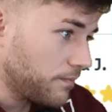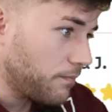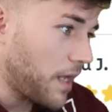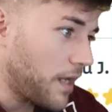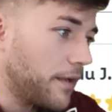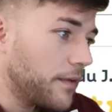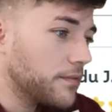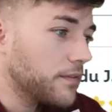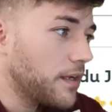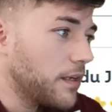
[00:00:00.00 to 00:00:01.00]
Vale,
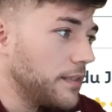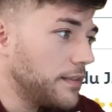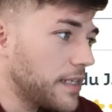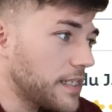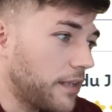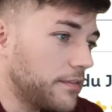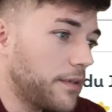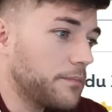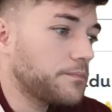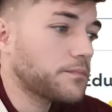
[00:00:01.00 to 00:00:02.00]

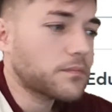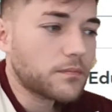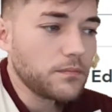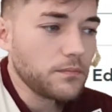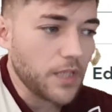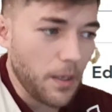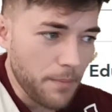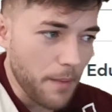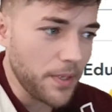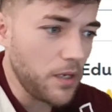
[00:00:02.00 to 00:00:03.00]
interesante.
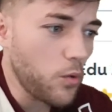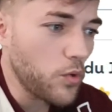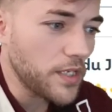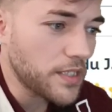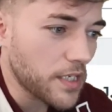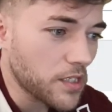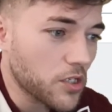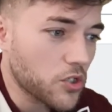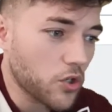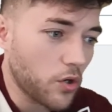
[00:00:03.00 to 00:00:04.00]
Papilio Ulises
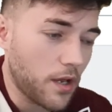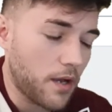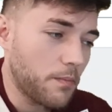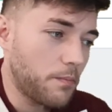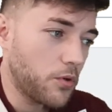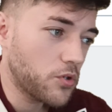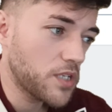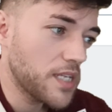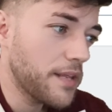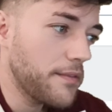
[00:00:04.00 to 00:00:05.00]
sola por
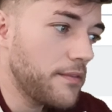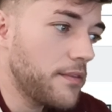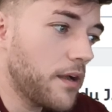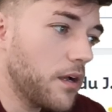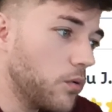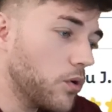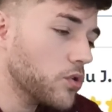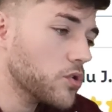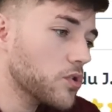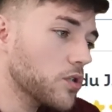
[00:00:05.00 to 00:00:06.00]
60
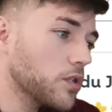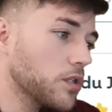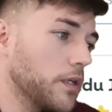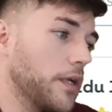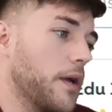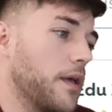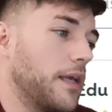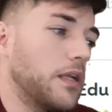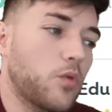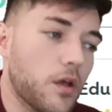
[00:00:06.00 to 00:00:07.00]
euros.
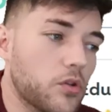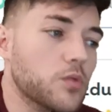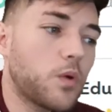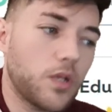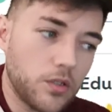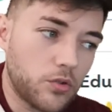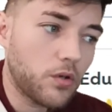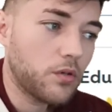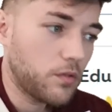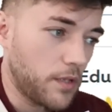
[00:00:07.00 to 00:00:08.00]
El cuadro es
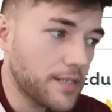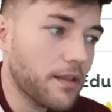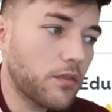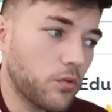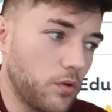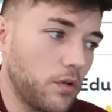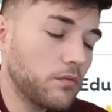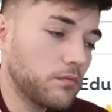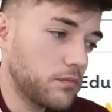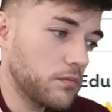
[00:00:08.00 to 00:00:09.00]
bonito, es azul,
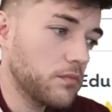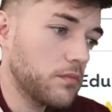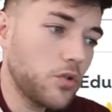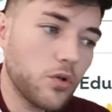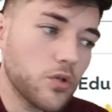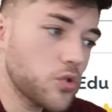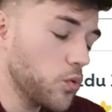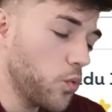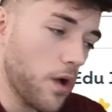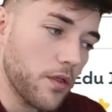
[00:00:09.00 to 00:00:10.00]
no es
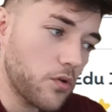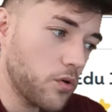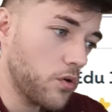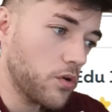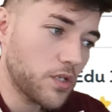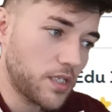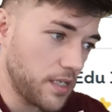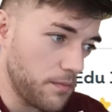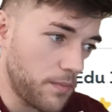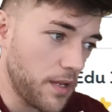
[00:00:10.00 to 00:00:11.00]
un cuadro
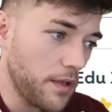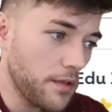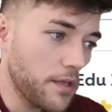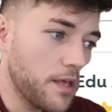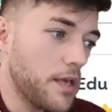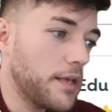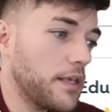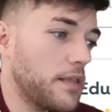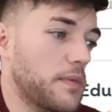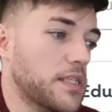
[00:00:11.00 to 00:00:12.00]
simple
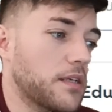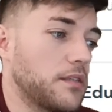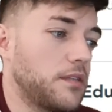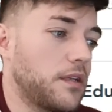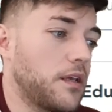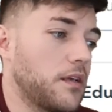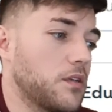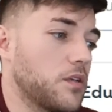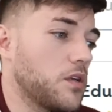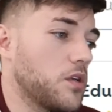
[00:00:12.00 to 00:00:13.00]
y además aquí
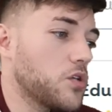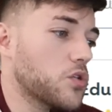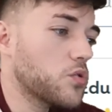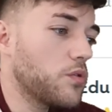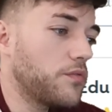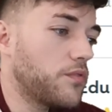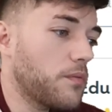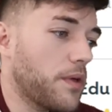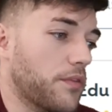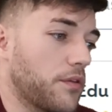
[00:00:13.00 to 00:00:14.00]
tiene su
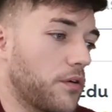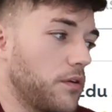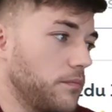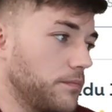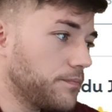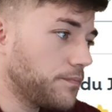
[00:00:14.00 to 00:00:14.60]
información.